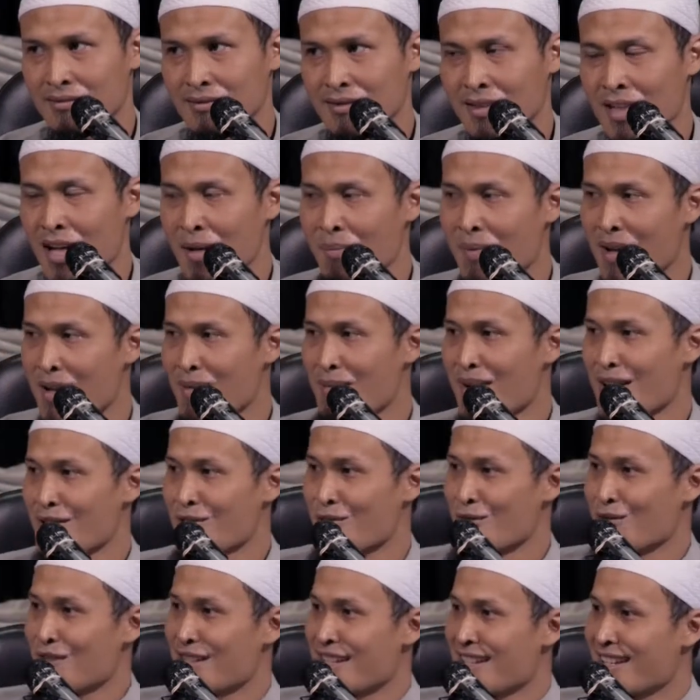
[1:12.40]
Kapan
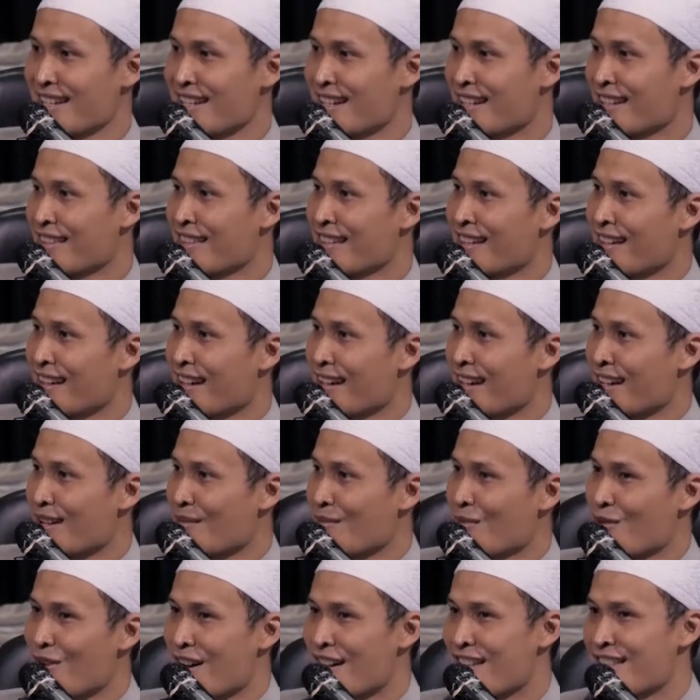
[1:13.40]
maksudnya ini? Ketika
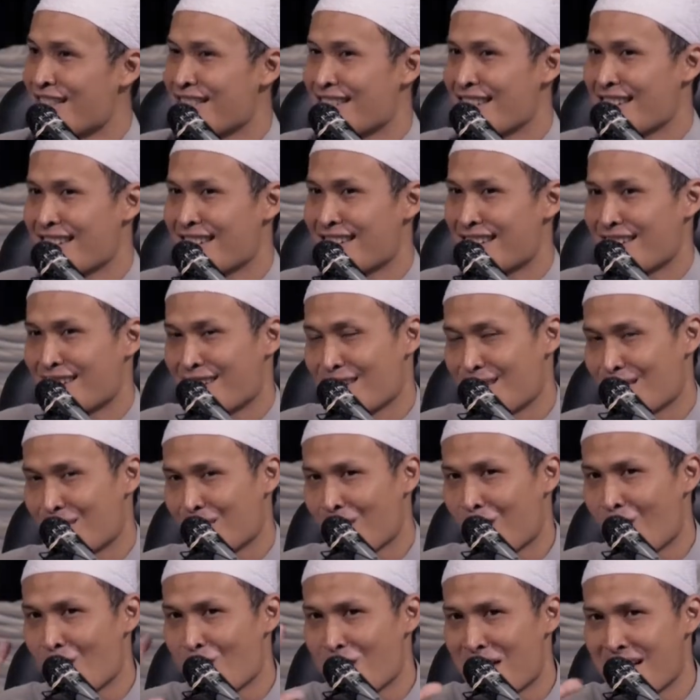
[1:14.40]
muazin
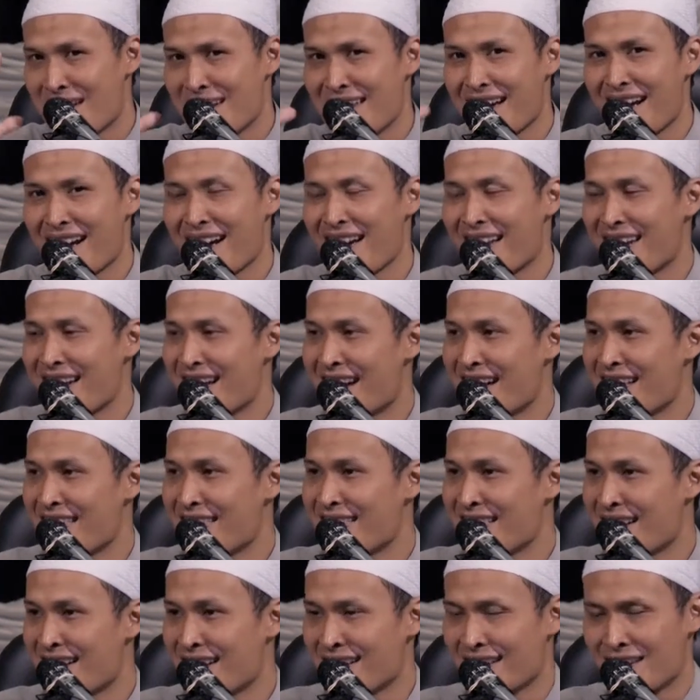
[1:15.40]
mengumandangkan
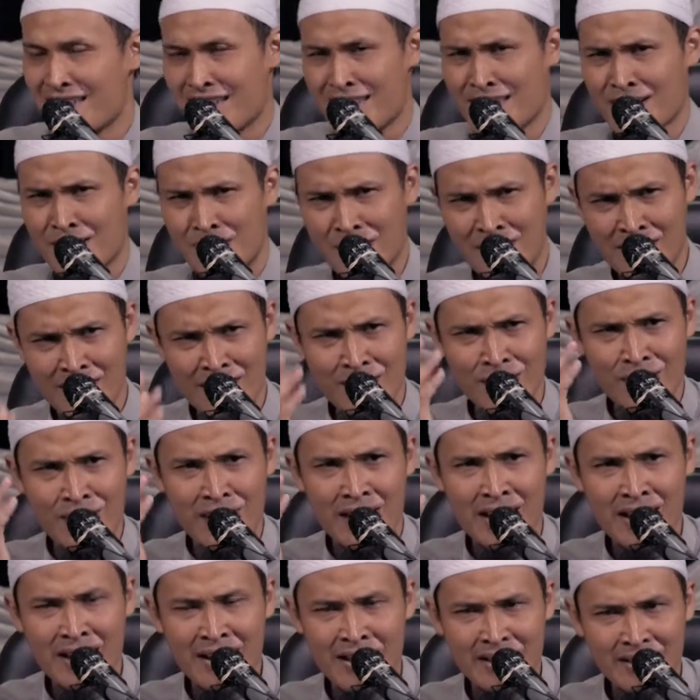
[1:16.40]
azan kita
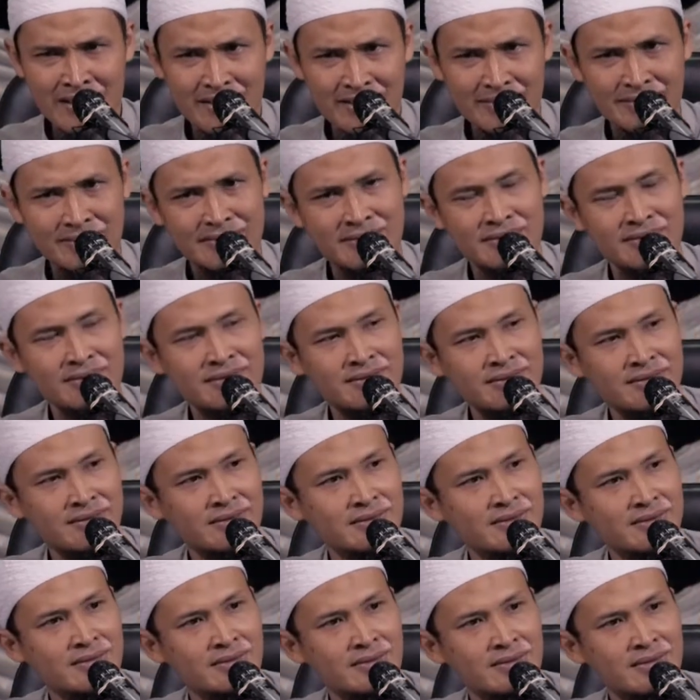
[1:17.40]
berdoa
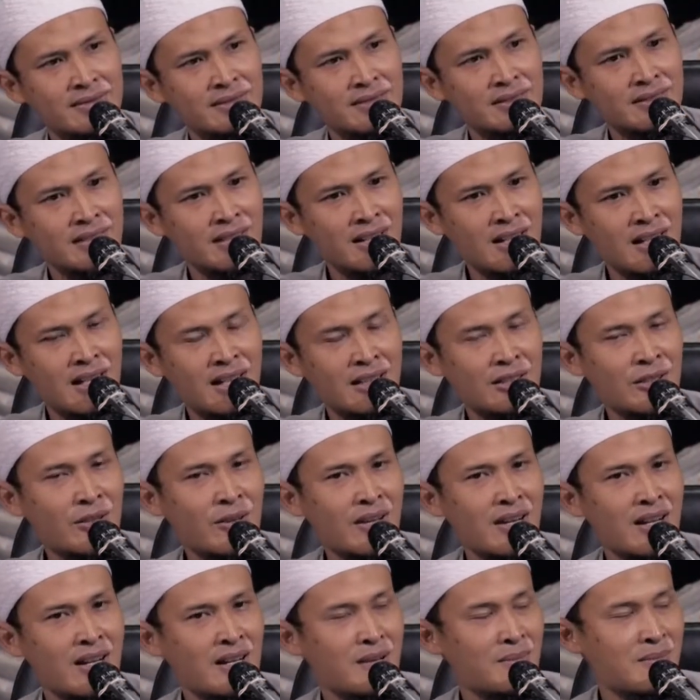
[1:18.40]

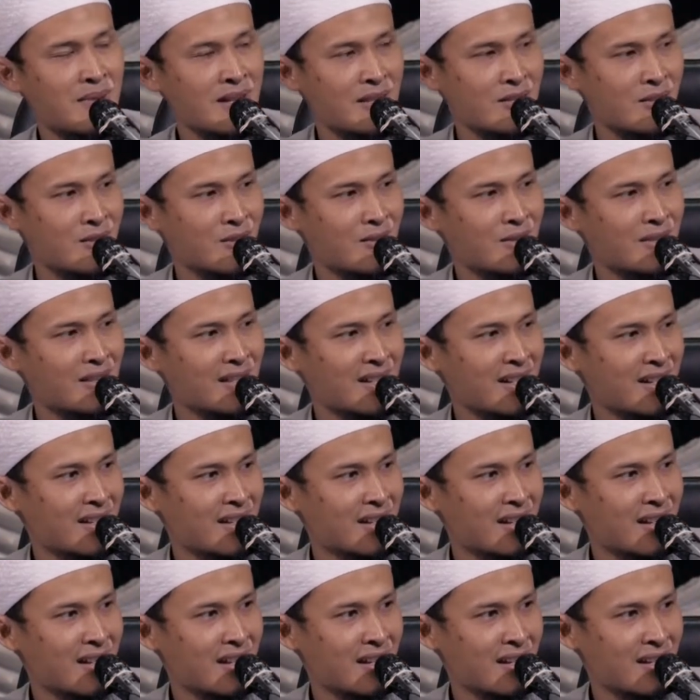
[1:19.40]
ataukah maksudnya
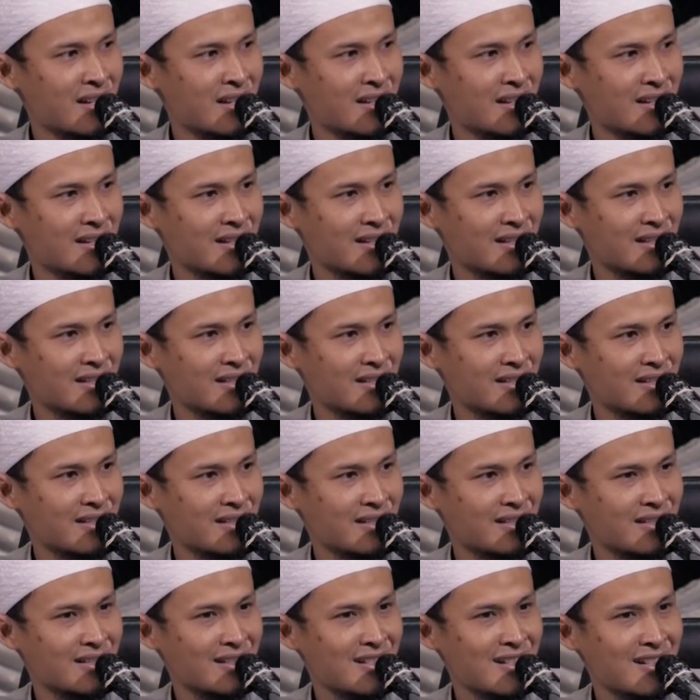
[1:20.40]
adalah
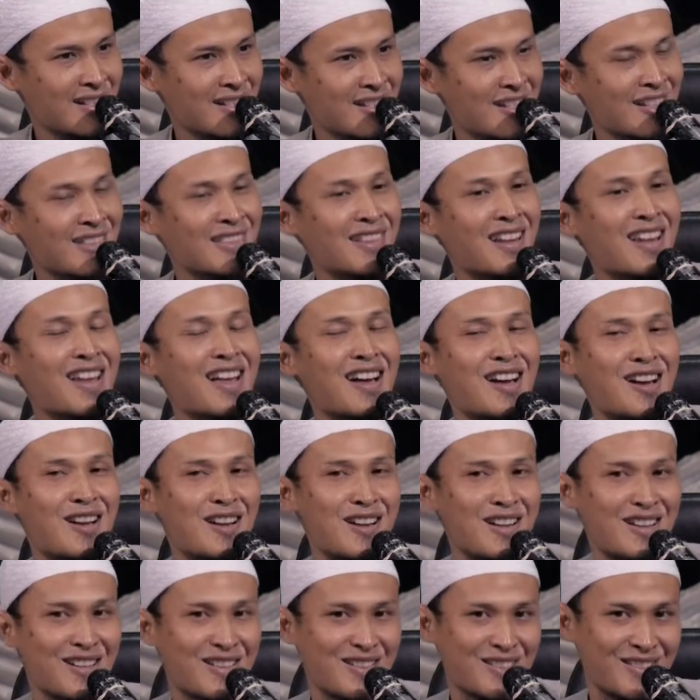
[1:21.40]
setelah
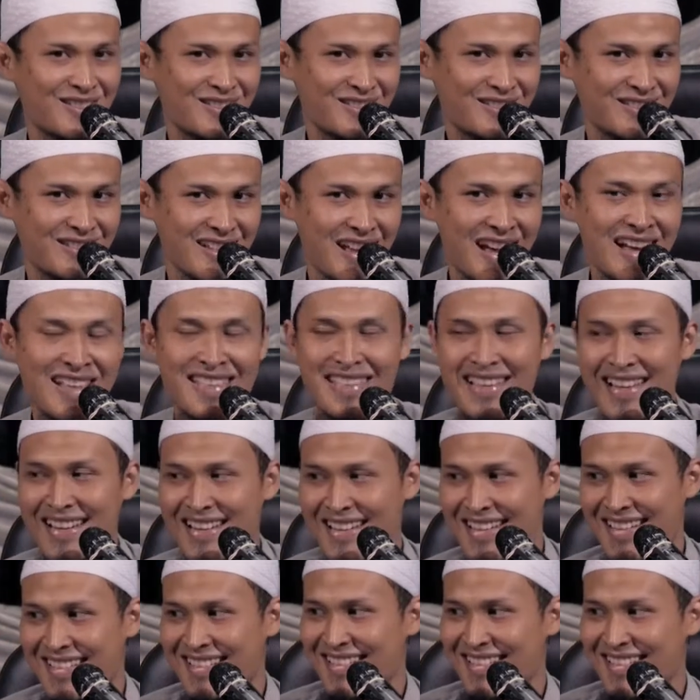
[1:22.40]
azan?